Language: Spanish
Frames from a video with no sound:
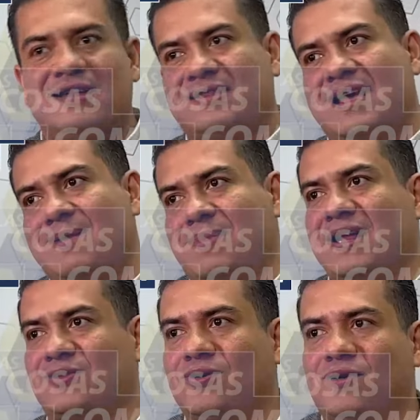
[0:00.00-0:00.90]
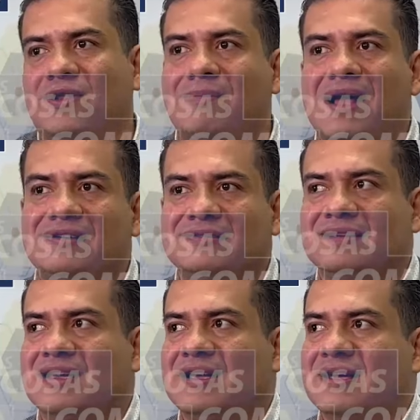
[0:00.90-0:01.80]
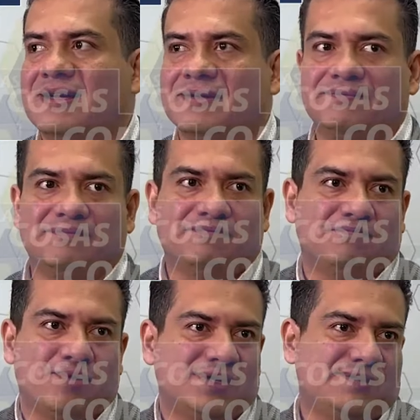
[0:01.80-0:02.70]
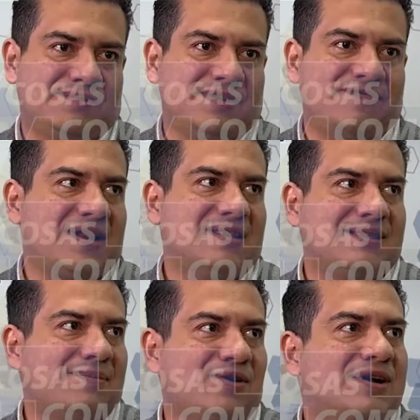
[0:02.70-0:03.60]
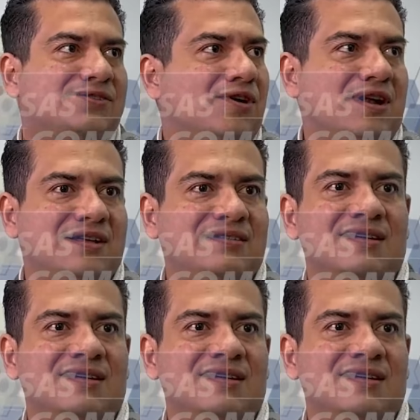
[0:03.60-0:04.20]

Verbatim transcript: De ahí para todos los demás, eh, pues diferentes valoraciones.